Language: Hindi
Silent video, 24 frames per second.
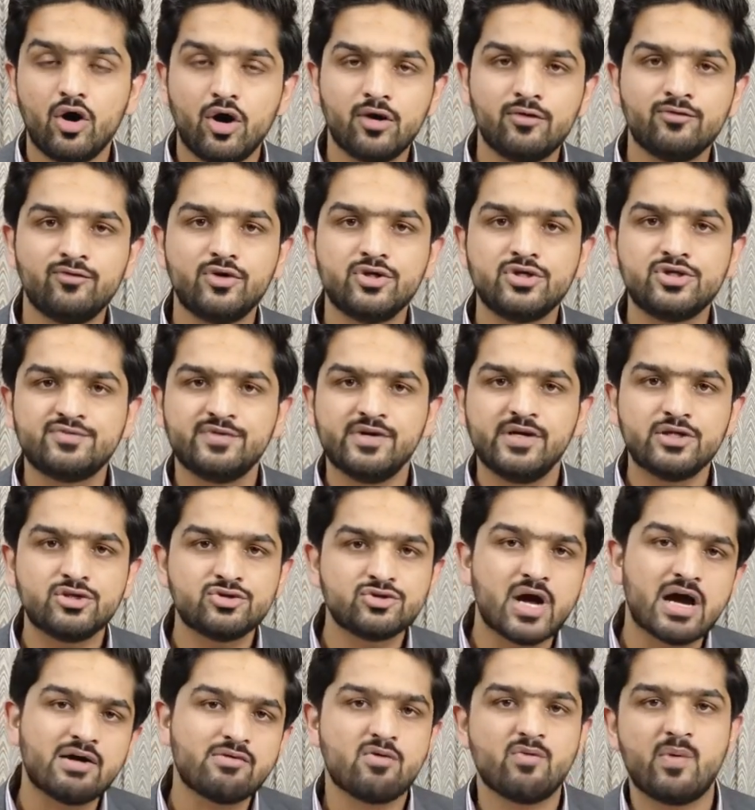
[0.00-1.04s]
और वो ट्वीट
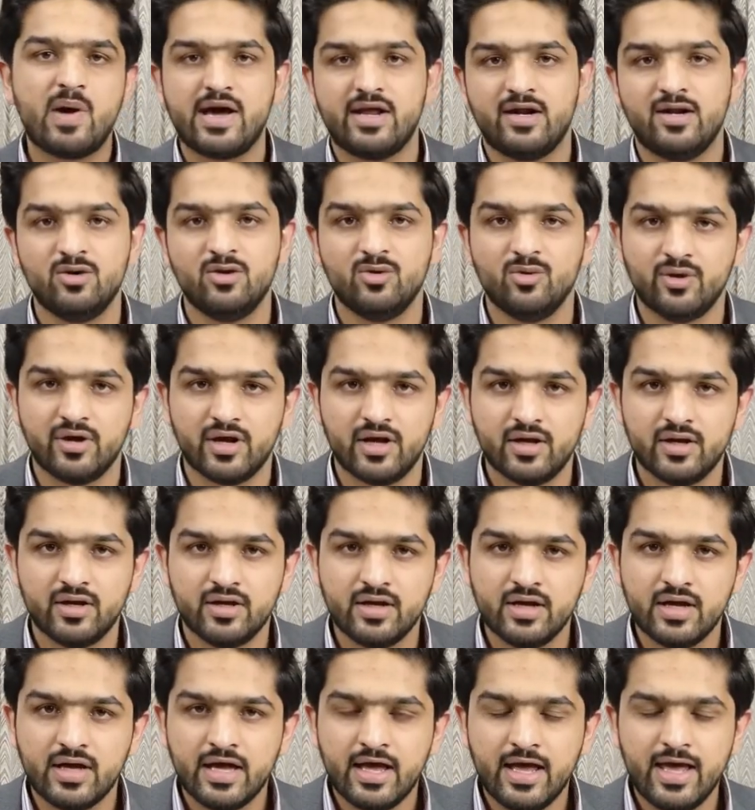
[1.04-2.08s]
जो है वो वायरल हो
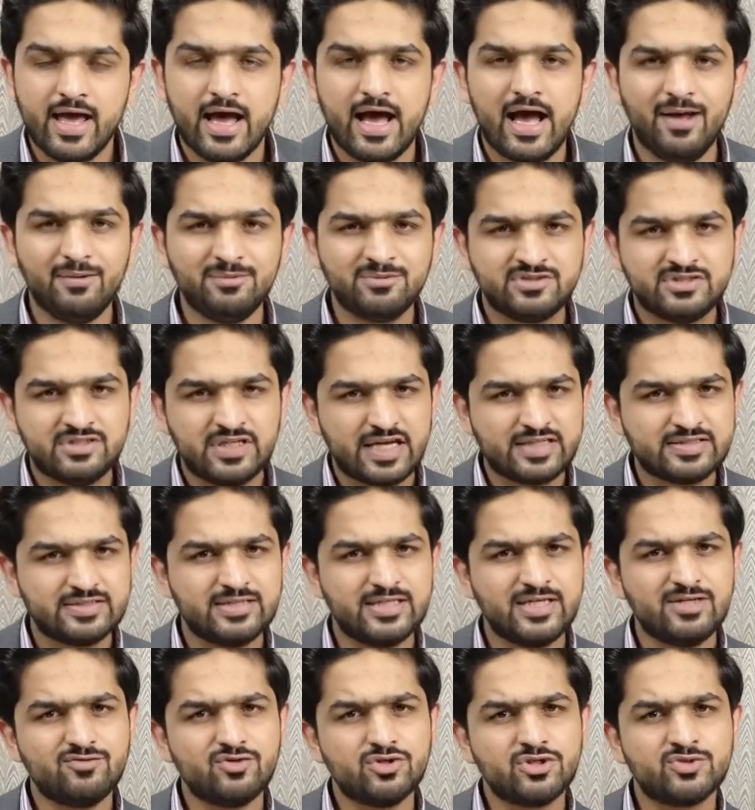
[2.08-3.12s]
गया अब
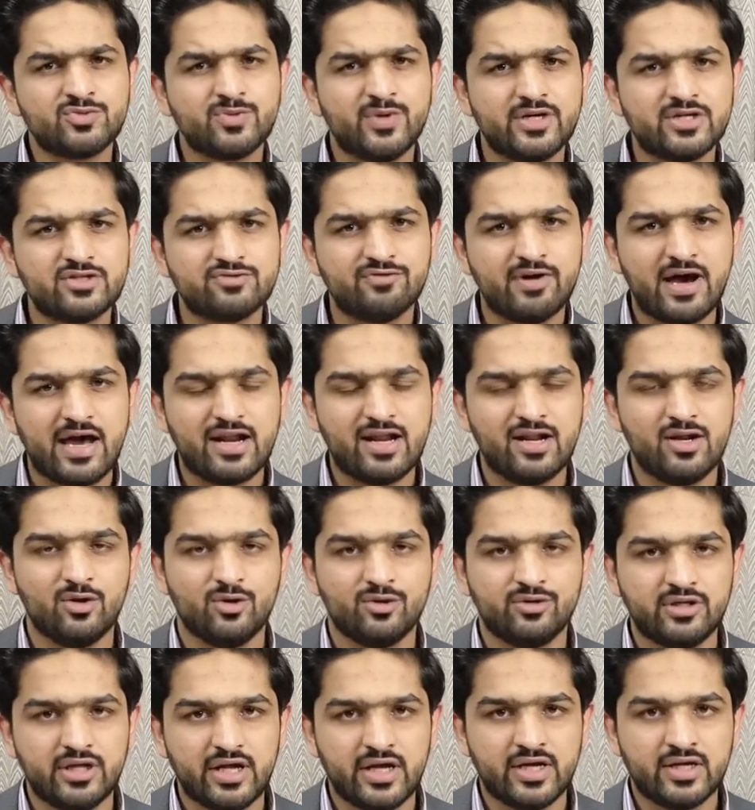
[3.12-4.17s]
जैसे ही वो ट्वीट वायरल
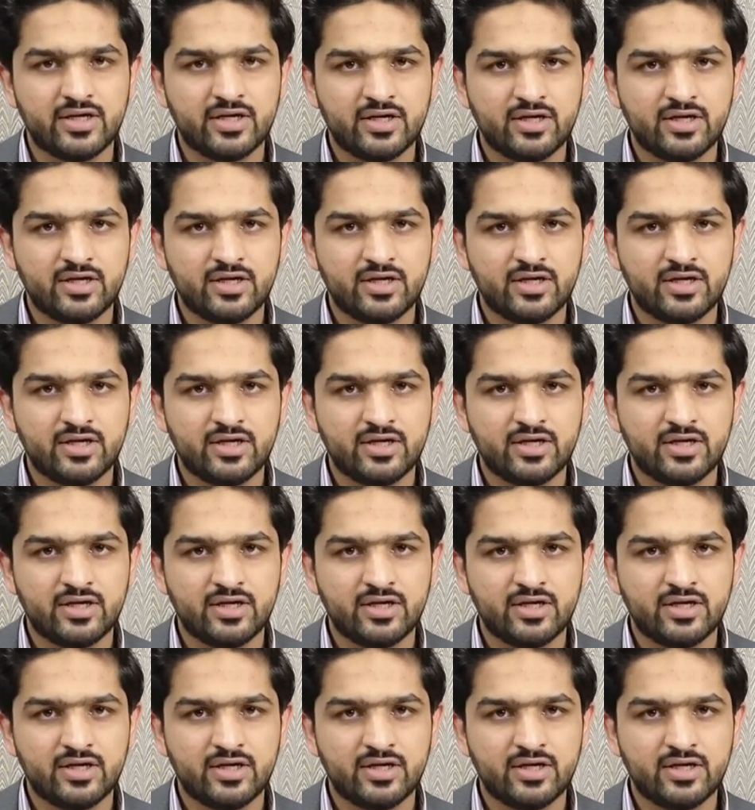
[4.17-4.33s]
होता है